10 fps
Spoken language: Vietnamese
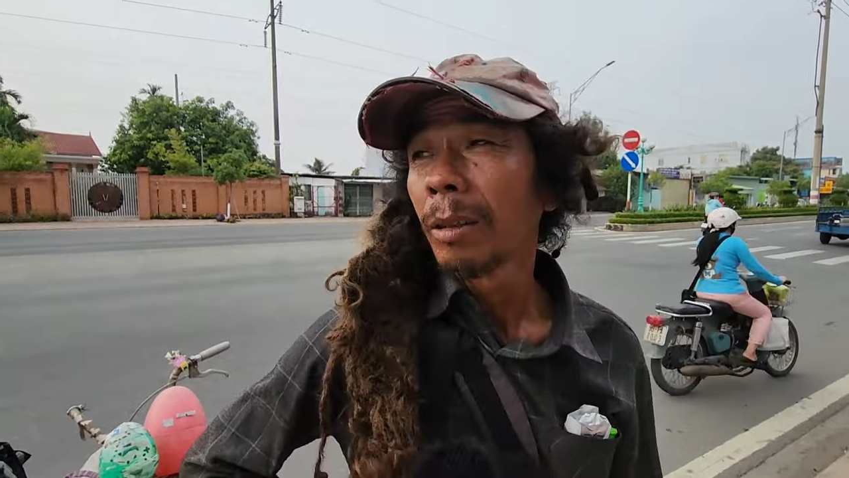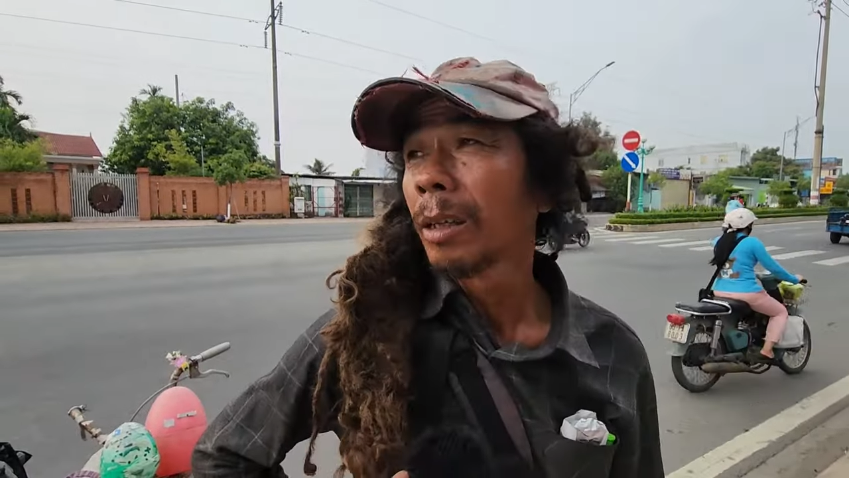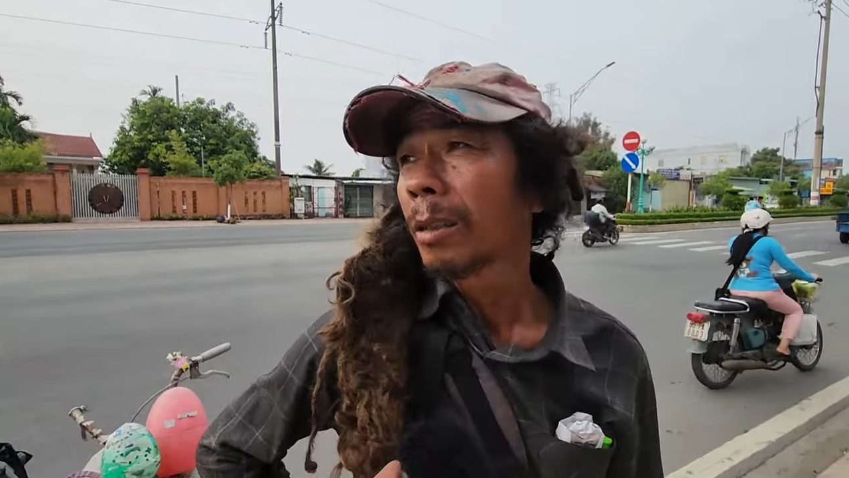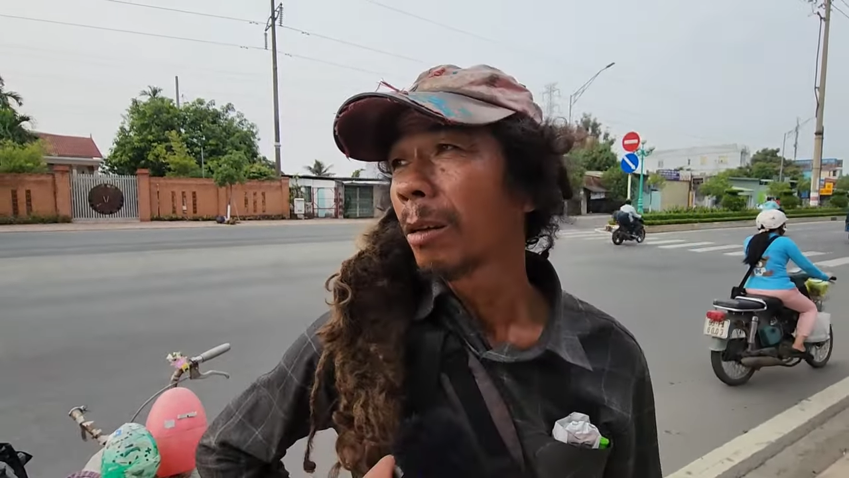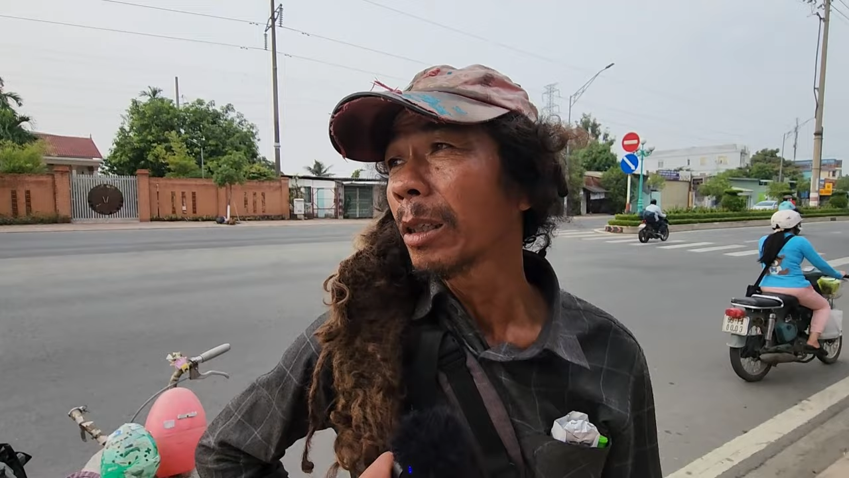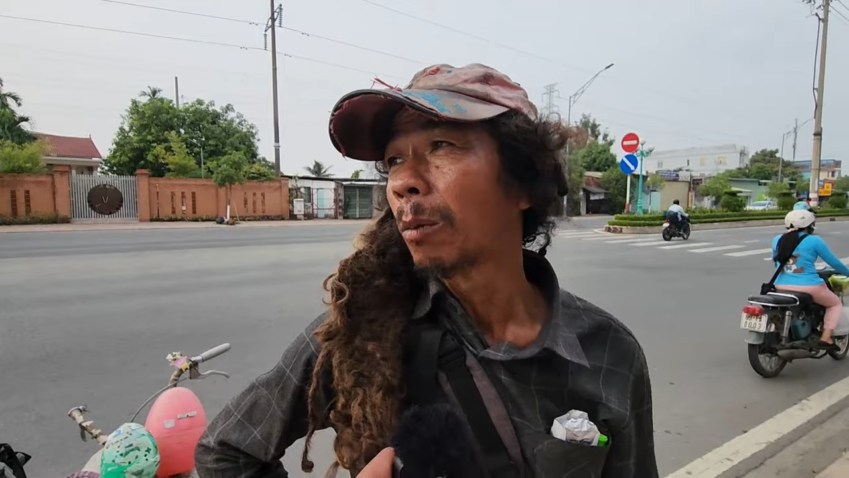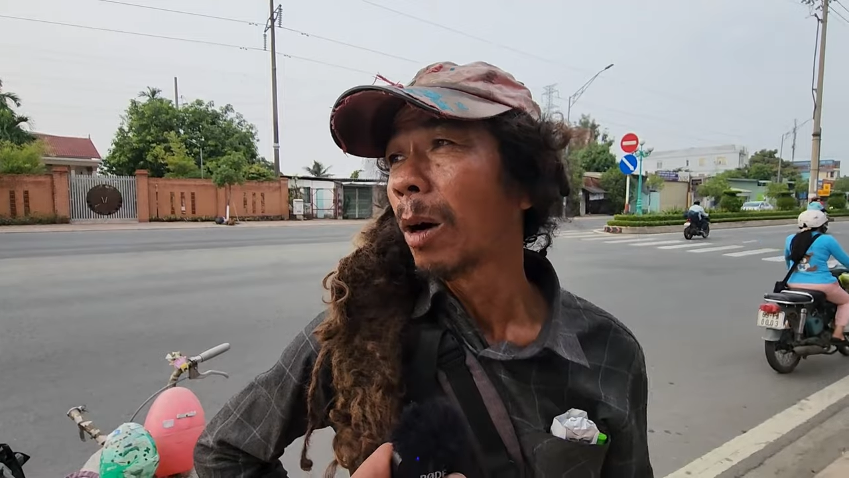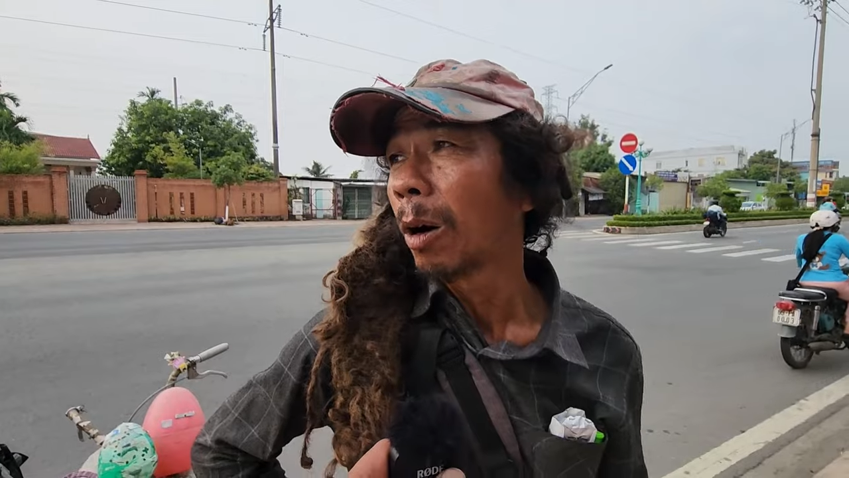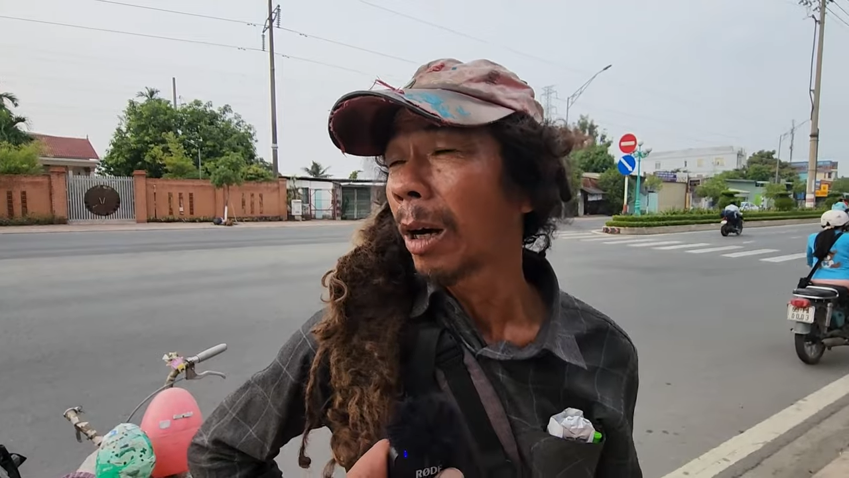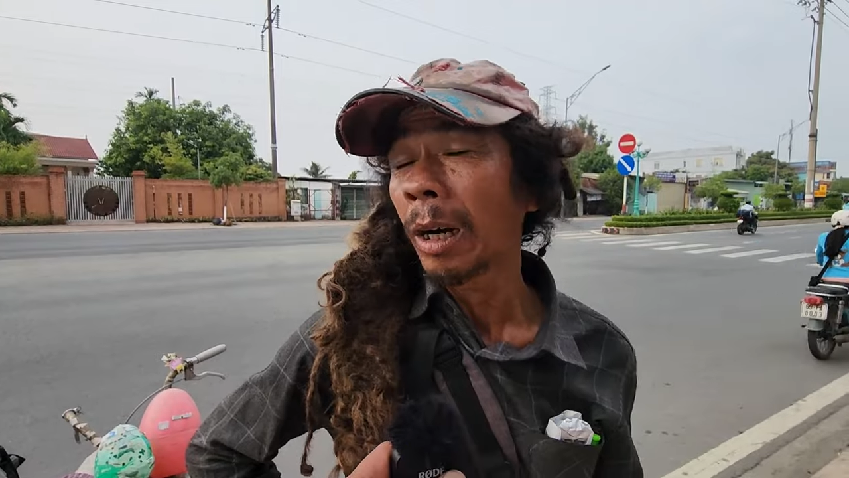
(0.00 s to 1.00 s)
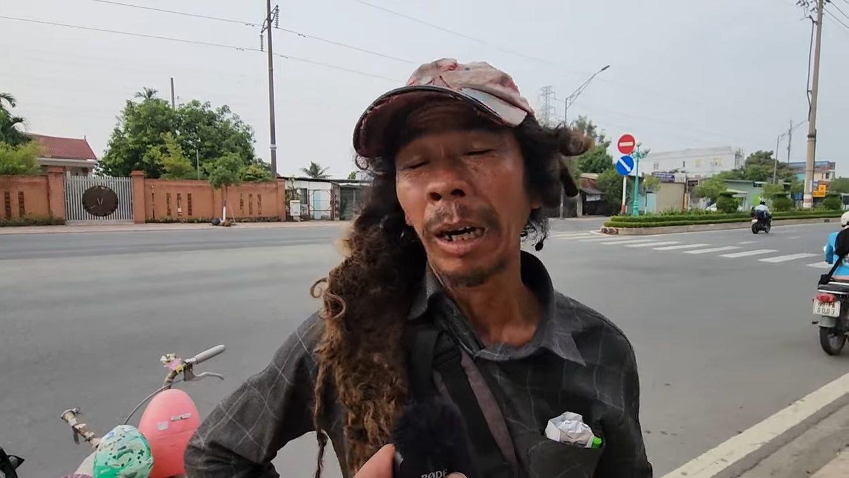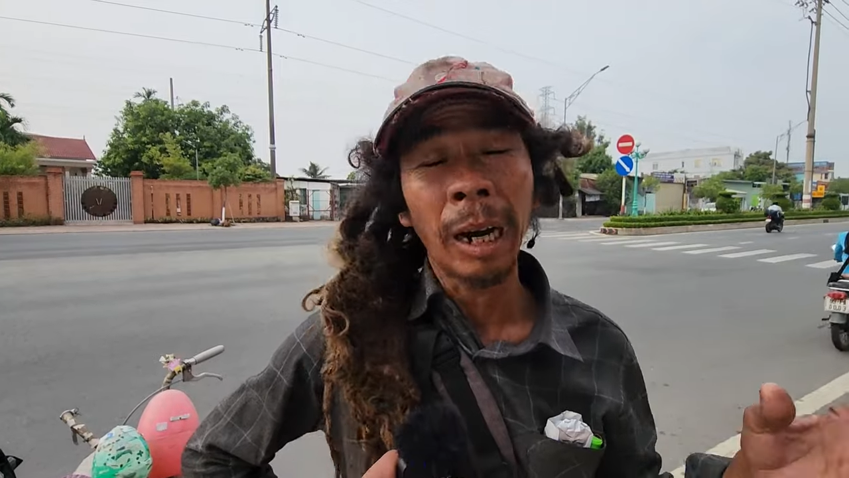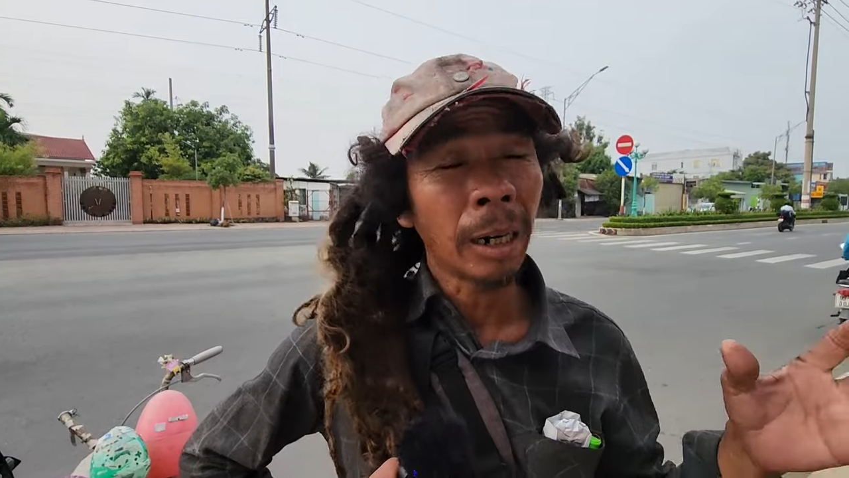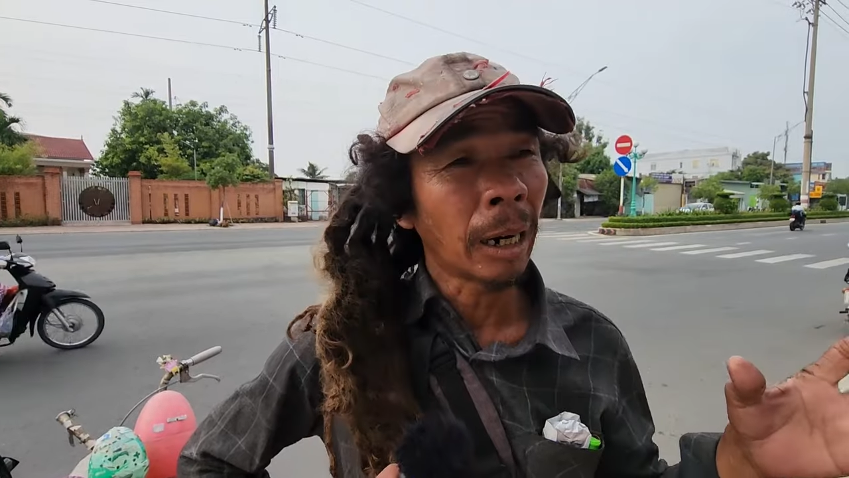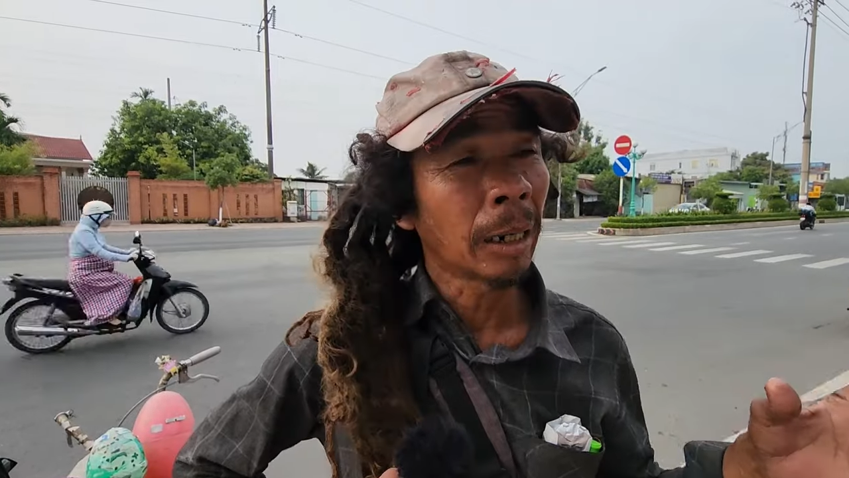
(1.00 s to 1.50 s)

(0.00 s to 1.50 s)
ờ, có chồng họ ở